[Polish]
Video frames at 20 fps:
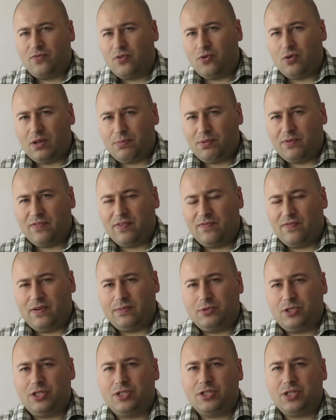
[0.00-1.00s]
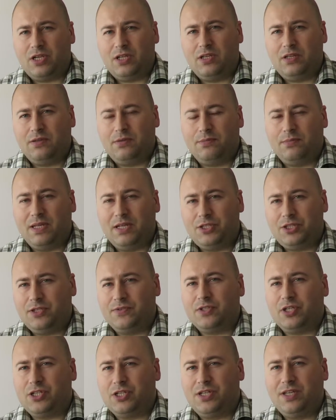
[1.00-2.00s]
W ogóle powiem Wam, że jeżeli mieliście
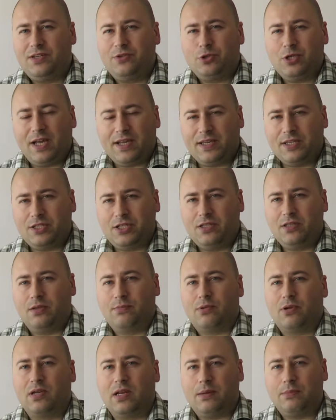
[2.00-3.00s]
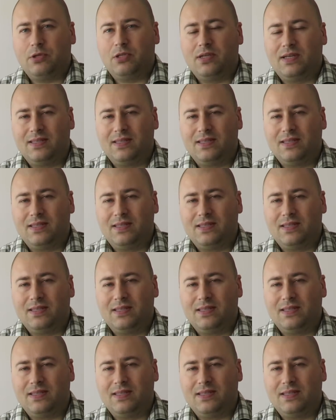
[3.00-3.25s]
wcześniej już jakieś inne programy do